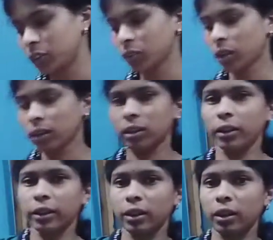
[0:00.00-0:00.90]
জন্য একটা
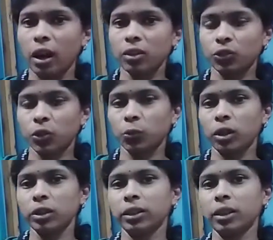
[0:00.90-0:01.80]
এটাকে আস্তর বলে
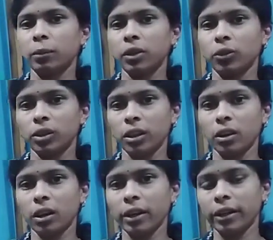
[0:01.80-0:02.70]
যেটা ভেতরে দেওয়া
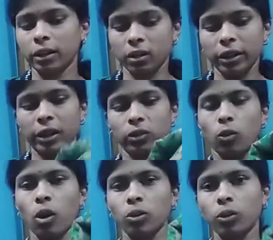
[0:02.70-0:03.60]
হয় এটা এটা তো
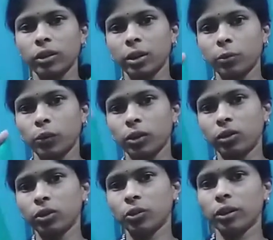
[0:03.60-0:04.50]
খড়খড়ে কাপড় এই
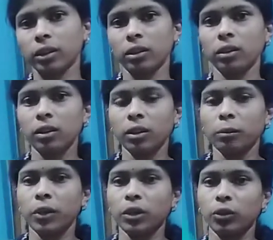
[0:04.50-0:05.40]
জন্য একটা
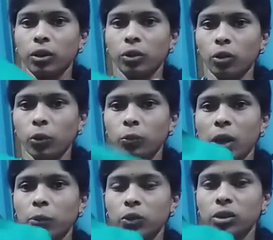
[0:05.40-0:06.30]
ভেতরে নরম
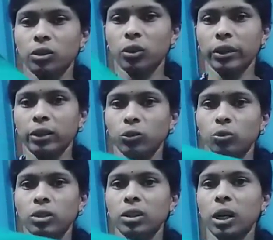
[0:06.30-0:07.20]
কাপড় দিতে হয় একটা
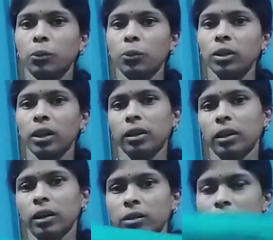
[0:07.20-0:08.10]
সুতির কাপড় এটা
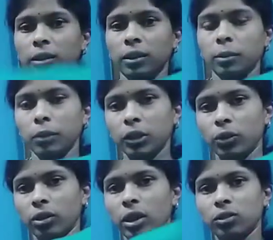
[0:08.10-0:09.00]
ভেতরে
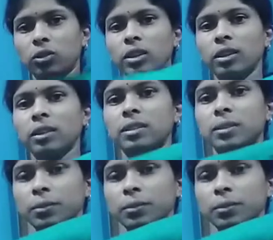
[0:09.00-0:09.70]
দেওয়ার জন্য কিনেছি